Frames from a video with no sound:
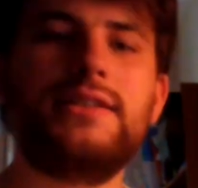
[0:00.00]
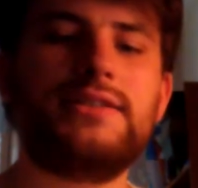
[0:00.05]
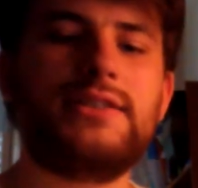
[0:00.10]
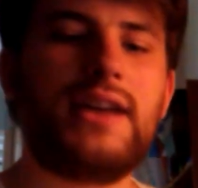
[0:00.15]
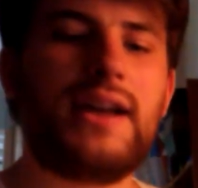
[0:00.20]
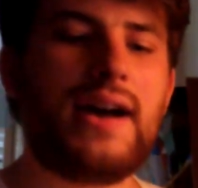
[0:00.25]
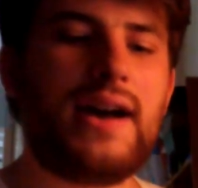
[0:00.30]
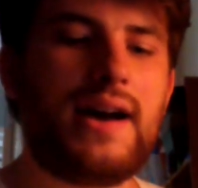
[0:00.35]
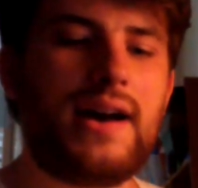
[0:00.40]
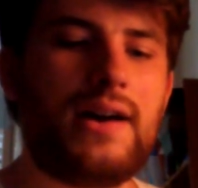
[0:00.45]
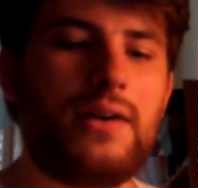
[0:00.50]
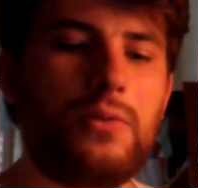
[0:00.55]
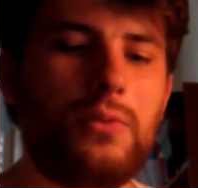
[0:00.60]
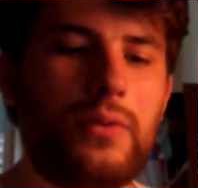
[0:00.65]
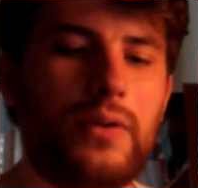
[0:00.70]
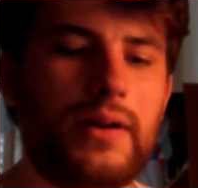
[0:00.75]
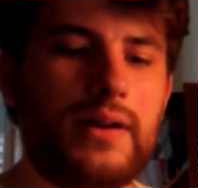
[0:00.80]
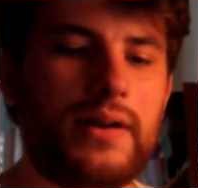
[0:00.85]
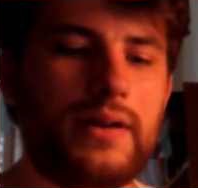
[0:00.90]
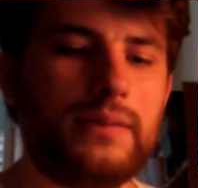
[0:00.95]
Sarà
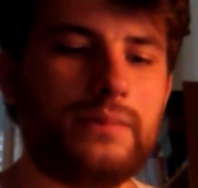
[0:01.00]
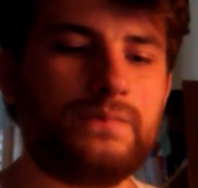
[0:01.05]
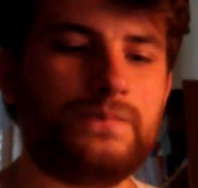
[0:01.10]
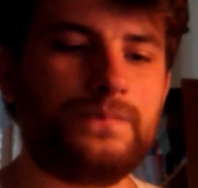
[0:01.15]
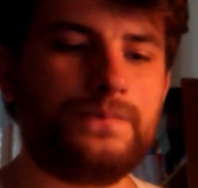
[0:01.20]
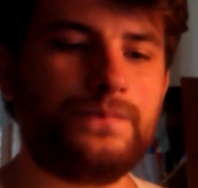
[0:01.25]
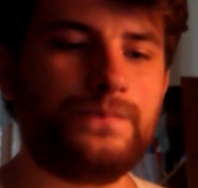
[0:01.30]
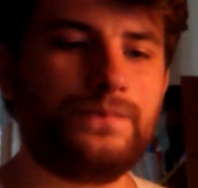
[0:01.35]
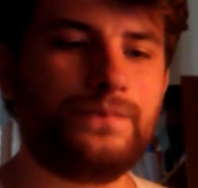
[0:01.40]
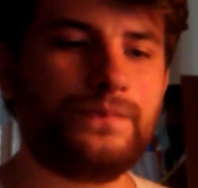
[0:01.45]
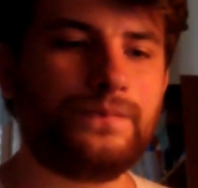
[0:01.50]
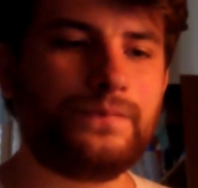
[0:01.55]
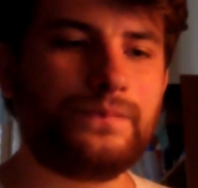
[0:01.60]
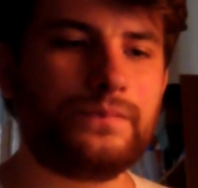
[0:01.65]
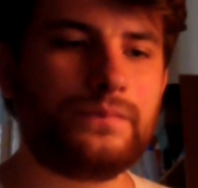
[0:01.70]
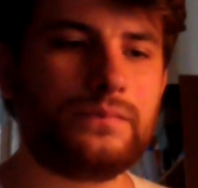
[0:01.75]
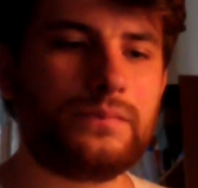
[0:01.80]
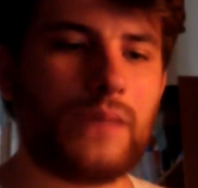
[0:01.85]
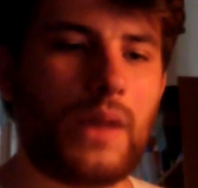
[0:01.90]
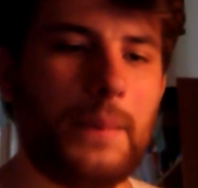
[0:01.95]
un um,
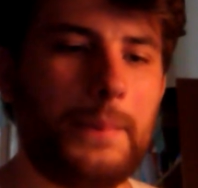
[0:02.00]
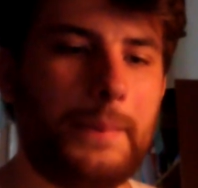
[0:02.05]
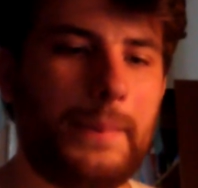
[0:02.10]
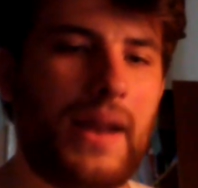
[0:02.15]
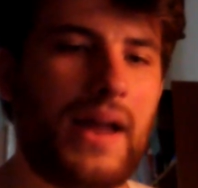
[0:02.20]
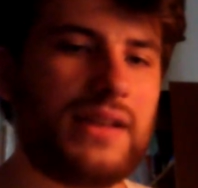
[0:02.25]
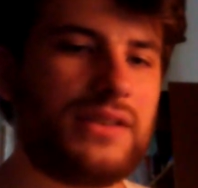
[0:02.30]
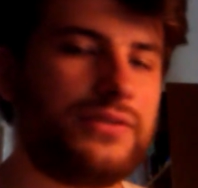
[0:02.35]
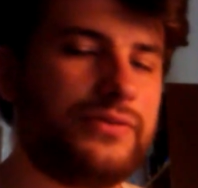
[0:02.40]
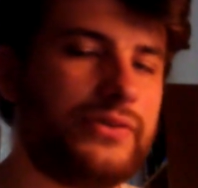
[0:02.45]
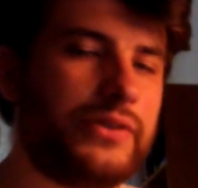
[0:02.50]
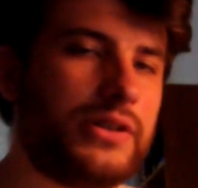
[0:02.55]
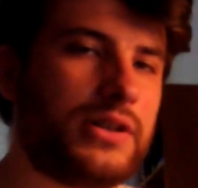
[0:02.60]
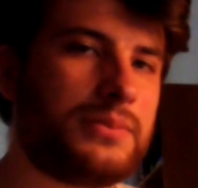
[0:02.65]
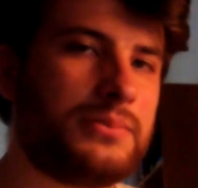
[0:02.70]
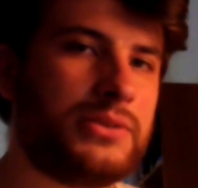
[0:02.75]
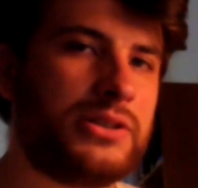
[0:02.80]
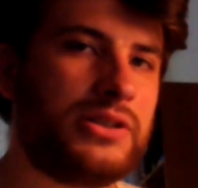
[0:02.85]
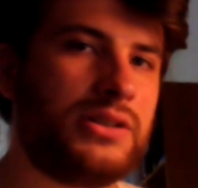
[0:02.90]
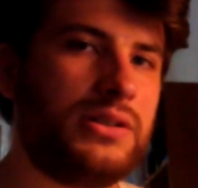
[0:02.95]

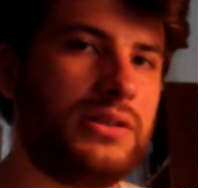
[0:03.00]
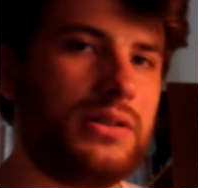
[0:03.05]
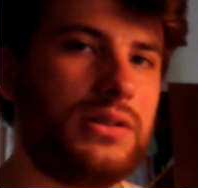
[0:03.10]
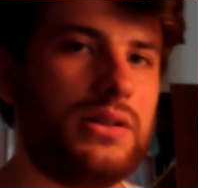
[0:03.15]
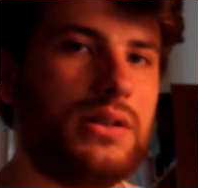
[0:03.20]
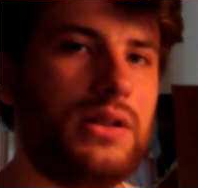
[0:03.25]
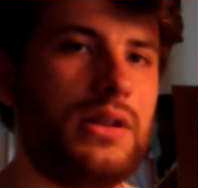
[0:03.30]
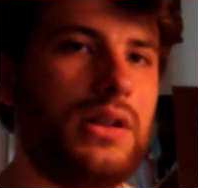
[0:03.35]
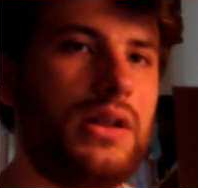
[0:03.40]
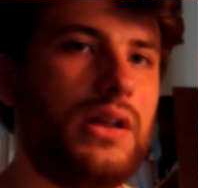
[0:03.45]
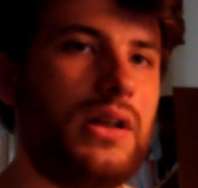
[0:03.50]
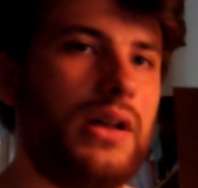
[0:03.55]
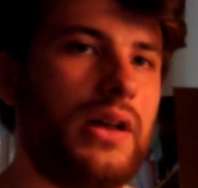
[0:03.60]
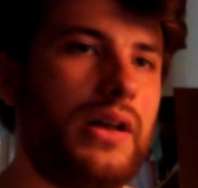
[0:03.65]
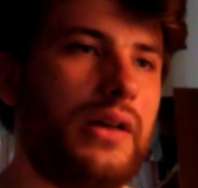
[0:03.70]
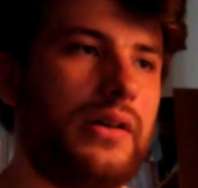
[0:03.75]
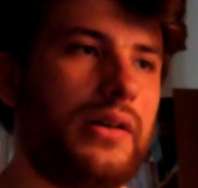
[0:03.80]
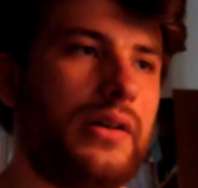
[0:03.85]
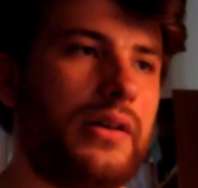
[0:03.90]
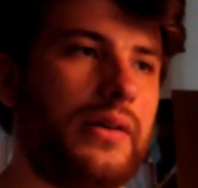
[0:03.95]
platform
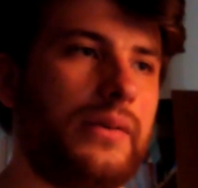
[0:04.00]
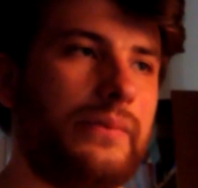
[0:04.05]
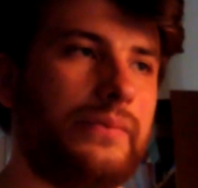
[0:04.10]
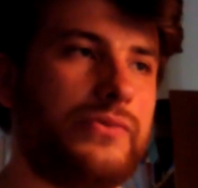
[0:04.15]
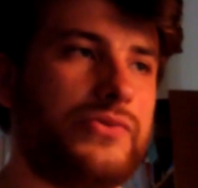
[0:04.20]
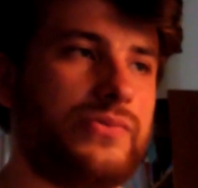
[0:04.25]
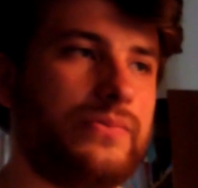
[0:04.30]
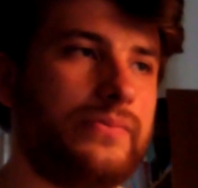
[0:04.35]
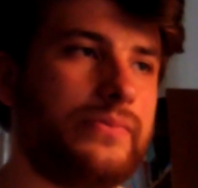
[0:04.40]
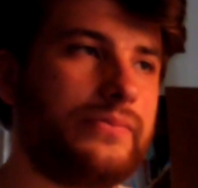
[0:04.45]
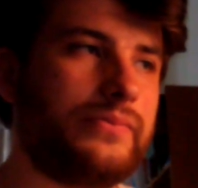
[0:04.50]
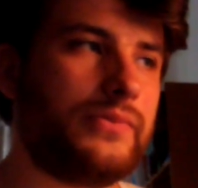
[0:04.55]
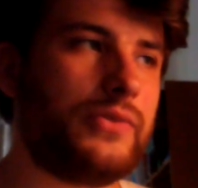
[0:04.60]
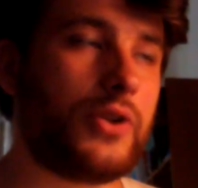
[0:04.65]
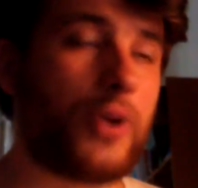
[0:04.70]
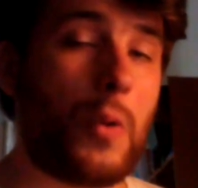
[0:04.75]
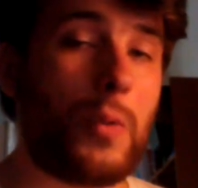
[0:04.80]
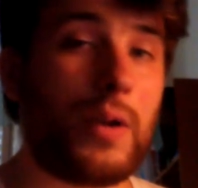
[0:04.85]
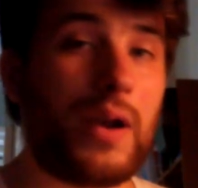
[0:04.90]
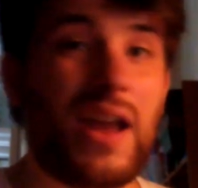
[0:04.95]
um,
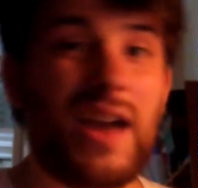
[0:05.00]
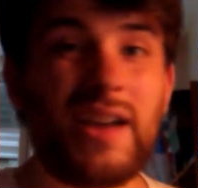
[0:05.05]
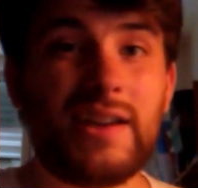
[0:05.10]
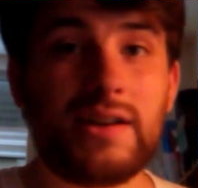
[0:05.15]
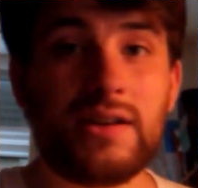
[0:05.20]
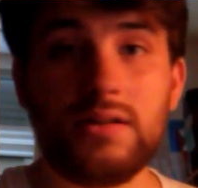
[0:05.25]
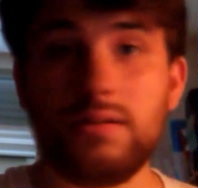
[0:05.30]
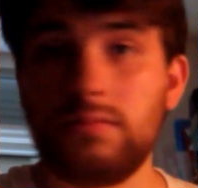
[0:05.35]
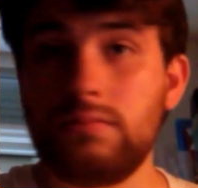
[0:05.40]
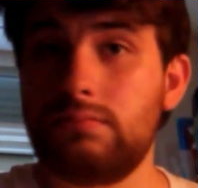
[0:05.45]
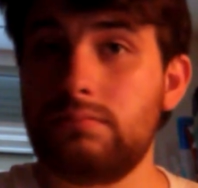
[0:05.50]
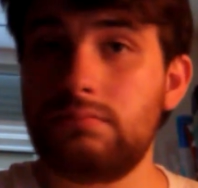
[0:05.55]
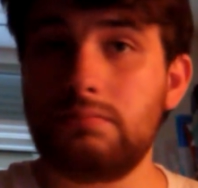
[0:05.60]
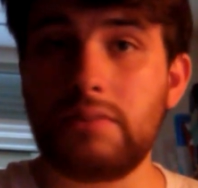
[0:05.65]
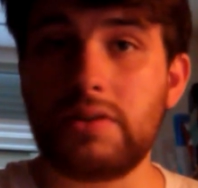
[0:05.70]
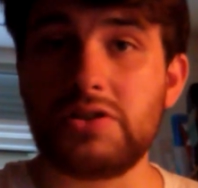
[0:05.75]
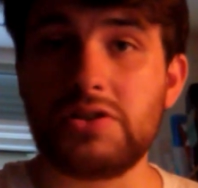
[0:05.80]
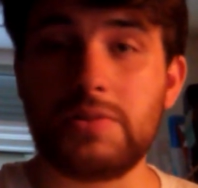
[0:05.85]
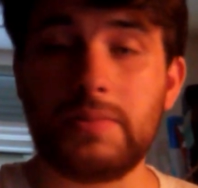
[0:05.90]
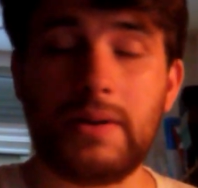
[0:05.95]
roguelike
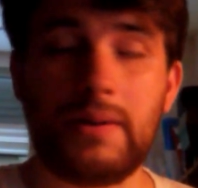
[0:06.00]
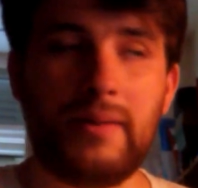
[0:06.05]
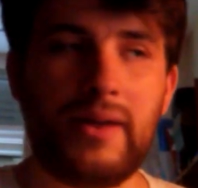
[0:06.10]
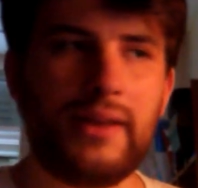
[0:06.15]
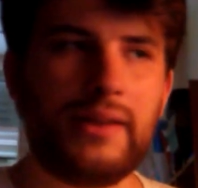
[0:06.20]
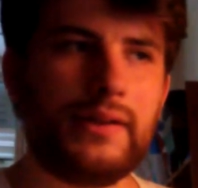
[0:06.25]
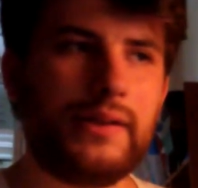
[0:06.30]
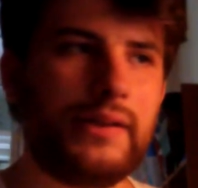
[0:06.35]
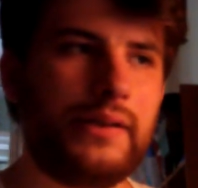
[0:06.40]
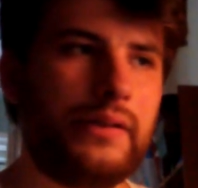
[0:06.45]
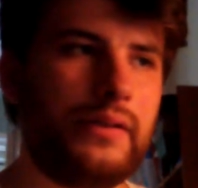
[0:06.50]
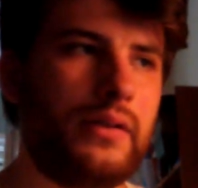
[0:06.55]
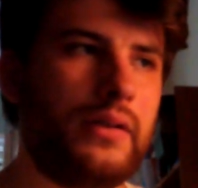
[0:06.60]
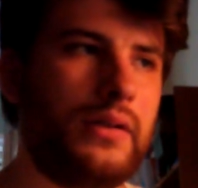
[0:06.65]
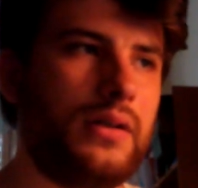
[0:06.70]
principalmente,